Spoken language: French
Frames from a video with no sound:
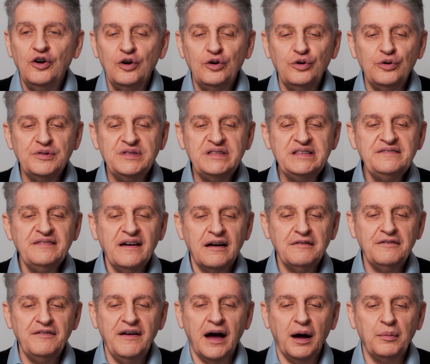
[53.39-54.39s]
Le divin
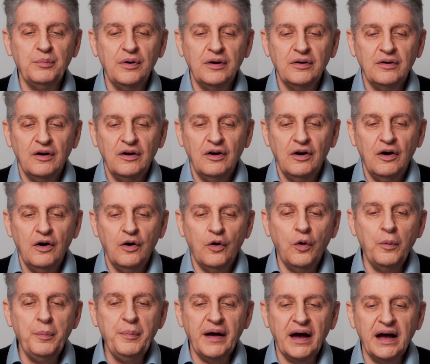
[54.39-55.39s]
verbe
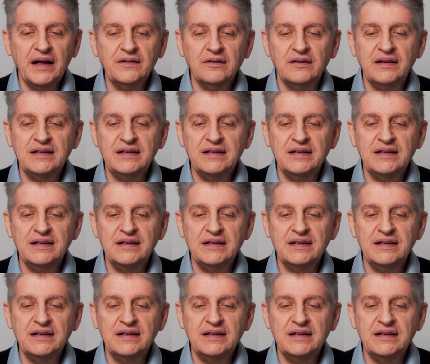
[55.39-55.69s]
opérait dans